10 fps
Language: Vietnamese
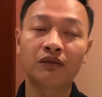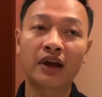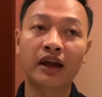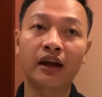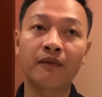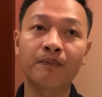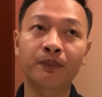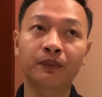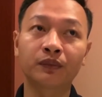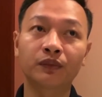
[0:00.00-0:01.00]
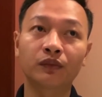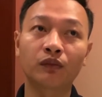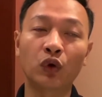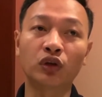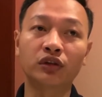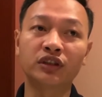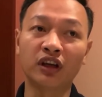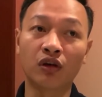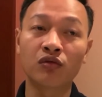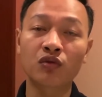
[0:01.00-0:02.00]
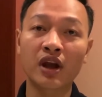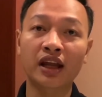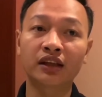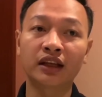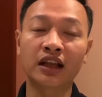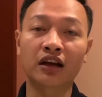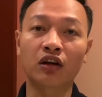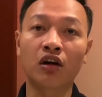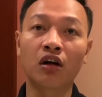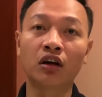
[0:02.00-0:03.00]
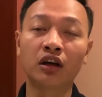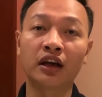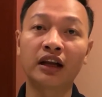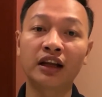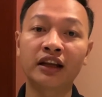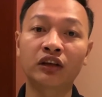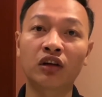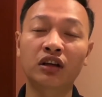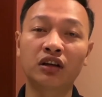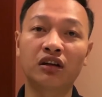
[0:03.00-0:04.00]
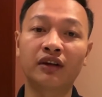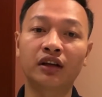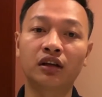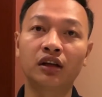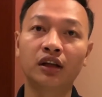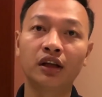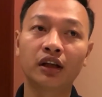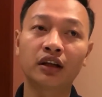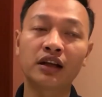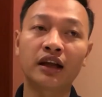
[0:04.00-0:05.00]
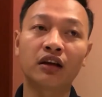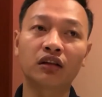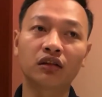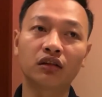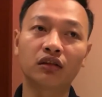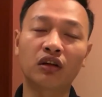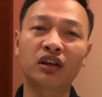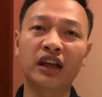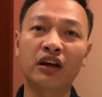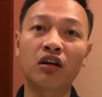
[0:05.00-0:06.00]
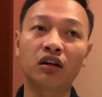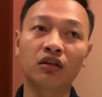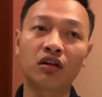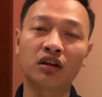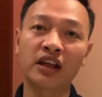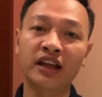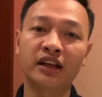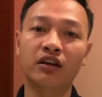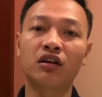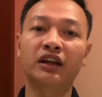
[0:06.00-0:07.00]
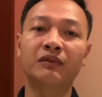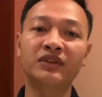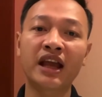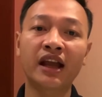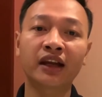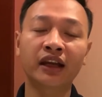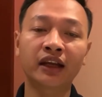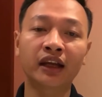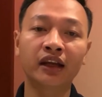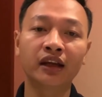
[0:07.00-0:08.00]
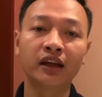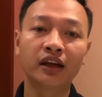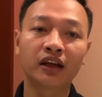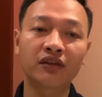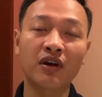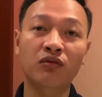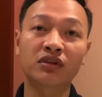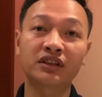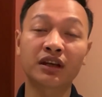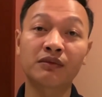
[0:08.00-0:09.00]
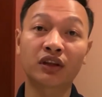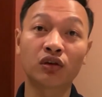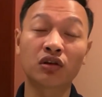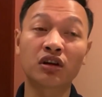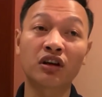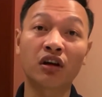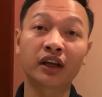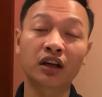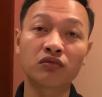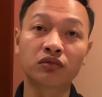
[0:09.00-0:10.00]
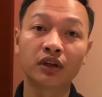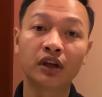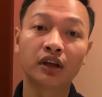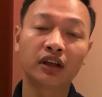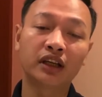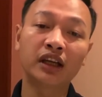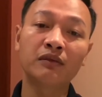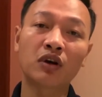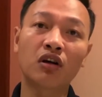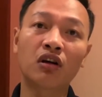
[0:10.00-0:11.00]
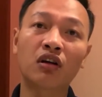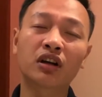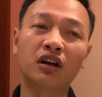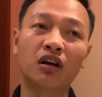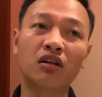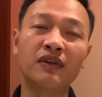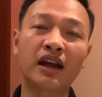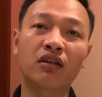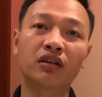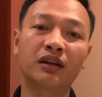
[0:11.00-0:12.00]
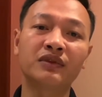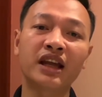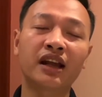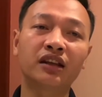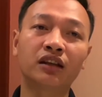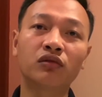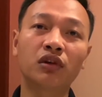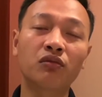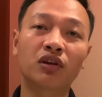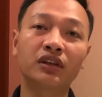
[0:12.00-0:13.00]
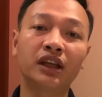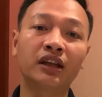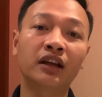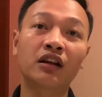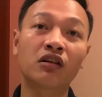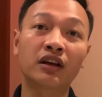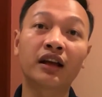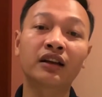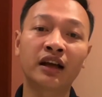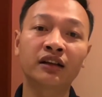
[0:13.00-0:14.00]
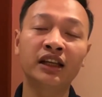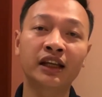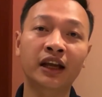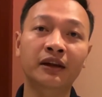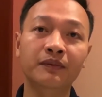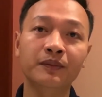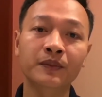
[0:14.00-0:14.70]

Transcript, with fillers: và buổi chiều hôm qua thì là có người đã lên gõ cửa, và tức là có thể họ lên để họ kiểm tra cái phòng là xem là tôi có ở đó hay không. Thì khi mà họ gõ cửa, họ vào họ kiểm tra thì cũng không có gì nên là họ đã đi ngay.